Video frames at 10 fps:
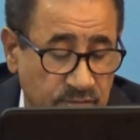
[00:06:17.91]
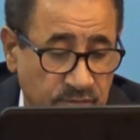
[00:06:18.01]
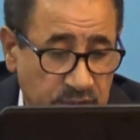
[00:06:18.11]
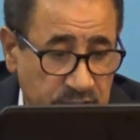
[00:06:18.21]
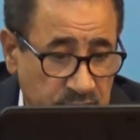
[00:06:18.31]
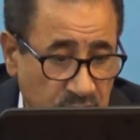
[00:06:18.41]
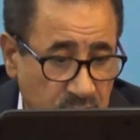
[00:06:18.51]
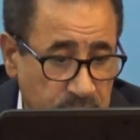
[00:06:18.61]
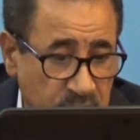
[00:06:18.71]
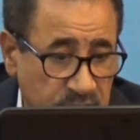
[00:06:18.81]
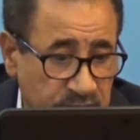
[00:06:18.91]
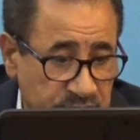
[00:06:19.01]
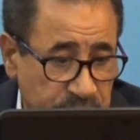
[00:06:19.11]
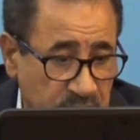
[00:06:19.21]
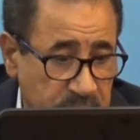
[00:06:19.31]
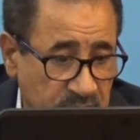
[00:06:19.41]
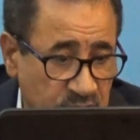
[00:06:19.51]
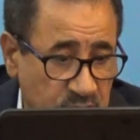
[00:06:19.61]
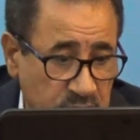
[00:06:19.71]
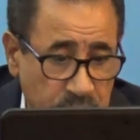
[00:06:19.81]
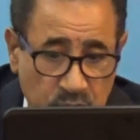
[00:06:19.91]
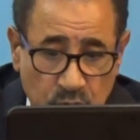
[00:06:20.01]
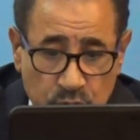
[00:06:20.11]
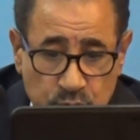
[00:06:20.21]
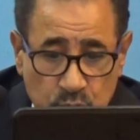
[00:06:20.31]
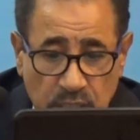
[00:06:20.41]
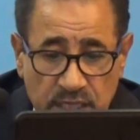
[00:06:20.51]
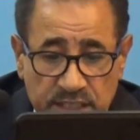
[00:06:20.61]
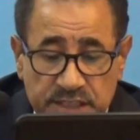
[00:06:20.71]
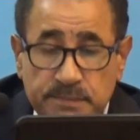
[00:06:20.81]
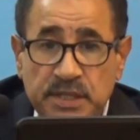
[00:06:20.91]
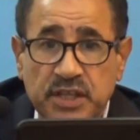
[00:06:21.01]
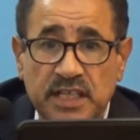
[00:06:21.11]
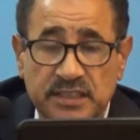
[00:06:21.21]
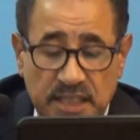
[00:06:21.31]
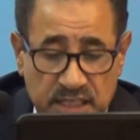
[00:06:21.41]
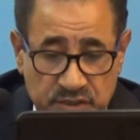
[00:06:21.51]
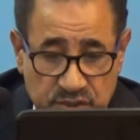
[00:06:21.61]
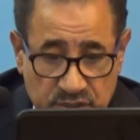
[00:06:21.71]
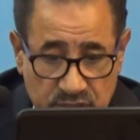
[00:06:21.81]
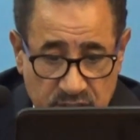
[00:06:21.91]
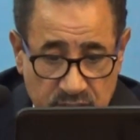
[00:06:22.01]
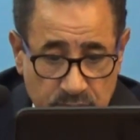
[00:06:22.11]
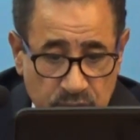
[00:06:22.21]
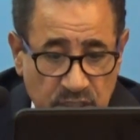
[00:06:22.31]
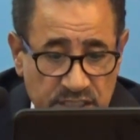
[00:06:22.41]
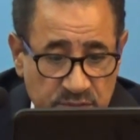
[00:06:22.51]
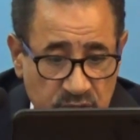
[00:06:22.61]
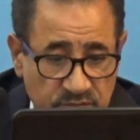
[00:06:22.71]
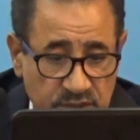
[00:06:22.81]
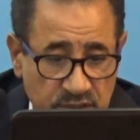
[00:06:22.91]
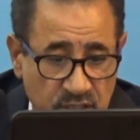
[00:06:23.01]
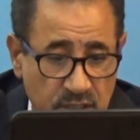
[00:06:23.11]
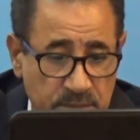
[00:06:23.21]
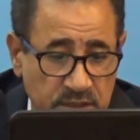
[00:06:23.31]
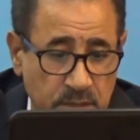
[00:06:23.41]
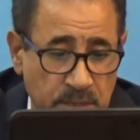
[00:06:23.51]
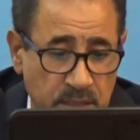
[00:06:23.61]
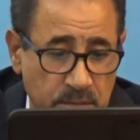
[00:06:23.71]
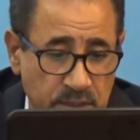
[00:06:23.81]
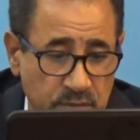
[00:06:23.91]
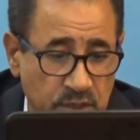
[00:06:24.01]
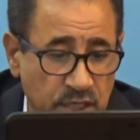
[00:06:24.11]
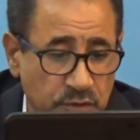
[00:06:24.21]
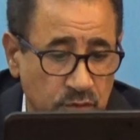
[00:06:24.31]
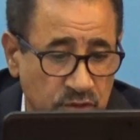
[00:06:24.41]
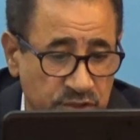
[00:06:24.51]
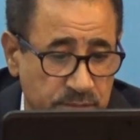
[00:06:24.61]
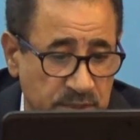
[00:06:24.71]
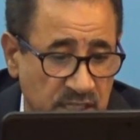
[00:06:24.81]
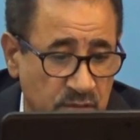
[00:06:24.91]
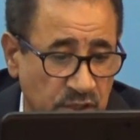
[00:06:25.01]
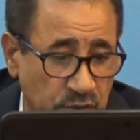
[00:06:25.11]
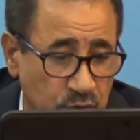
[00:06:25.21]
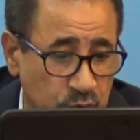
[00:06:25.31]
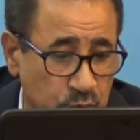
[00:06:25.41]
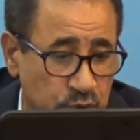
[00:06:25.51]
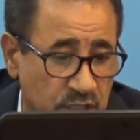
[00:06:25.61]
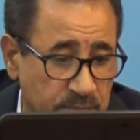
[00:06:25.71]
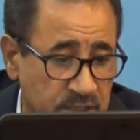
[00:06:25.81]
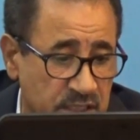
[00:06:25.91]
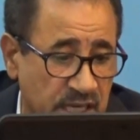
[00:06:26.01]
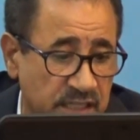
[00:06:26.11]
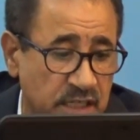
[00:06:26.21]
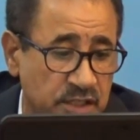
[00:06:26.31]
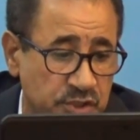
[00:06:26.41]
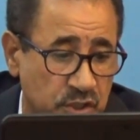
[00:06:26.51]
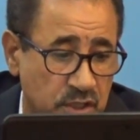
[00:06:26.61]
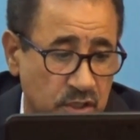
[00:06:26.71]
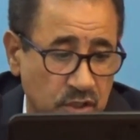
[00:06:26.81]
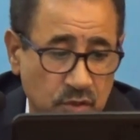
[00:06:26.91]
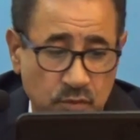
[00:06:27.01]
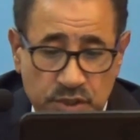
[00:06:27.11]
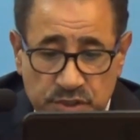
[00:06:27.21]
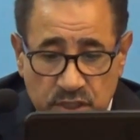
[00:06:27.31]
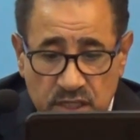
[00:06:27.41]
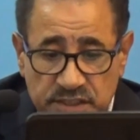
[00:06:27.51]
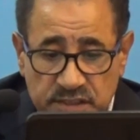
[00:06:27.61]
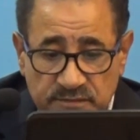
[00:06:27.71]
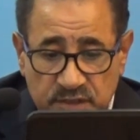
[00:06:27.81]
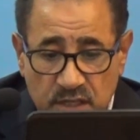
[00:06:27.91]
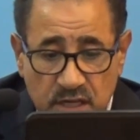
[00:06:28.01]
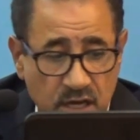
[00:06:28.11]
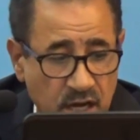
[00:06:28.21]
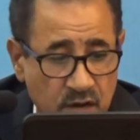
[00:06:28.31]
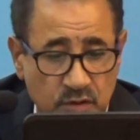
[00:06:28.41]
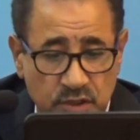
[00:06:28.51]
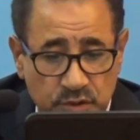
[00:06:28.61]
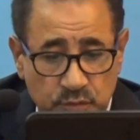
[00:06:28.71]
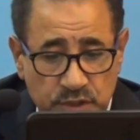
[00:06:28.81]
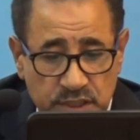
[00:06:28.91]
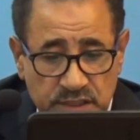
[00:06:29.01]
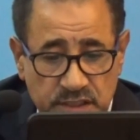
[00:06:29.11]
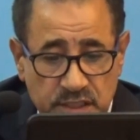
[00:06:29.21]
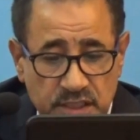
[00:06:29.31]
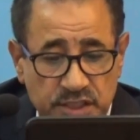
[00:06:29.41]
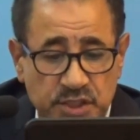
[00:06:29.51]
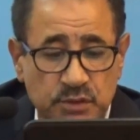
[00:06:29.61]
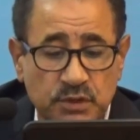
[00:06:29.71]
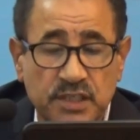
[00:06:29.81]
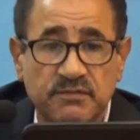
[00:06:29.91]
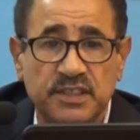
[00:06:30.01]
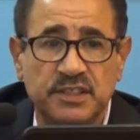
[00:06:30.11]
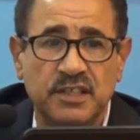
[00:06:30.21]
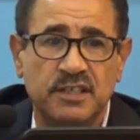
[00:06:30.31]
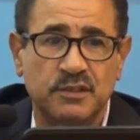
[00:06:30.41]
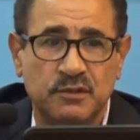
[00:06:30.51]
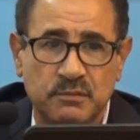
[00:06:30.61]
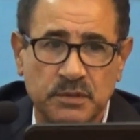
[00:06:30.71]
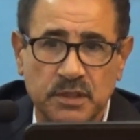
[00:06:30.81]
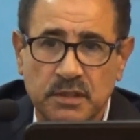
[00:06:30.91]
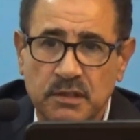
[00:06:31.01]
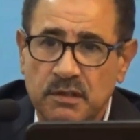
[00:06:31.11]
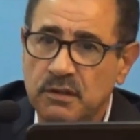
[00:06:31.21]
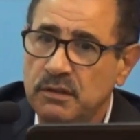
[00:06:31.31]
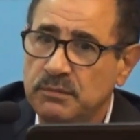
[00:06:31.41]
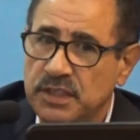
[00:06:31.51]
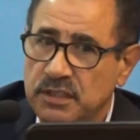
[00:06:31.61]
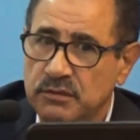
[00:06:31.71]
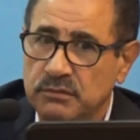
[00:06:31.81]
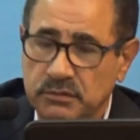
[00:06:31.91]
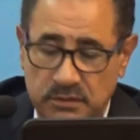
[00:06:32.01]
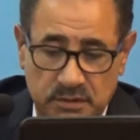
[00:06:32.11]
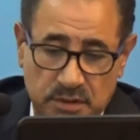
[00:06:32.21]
في الانتخابات في سبتمبر 2004 من الحصول على نسبة 13 من الأصوات في الانتخابات البرلماني ويدعو الحزب إلى وضع قيود كبيرة على الهجرة وإجراء استفتاء حول عضوية السويد في الاتحاد الأوروبي كلهم ينادون